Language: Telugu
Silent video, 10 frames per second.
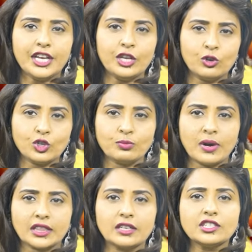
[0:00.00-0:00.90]
ఈ రోజు
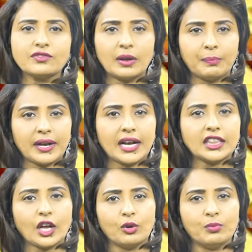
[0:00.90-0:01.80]
మాత్రం స్వల్పంగా
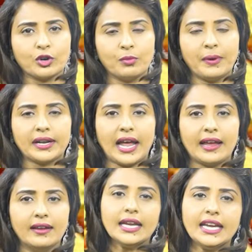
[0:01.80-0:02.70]
తగ్గుముఖం పట్టాయి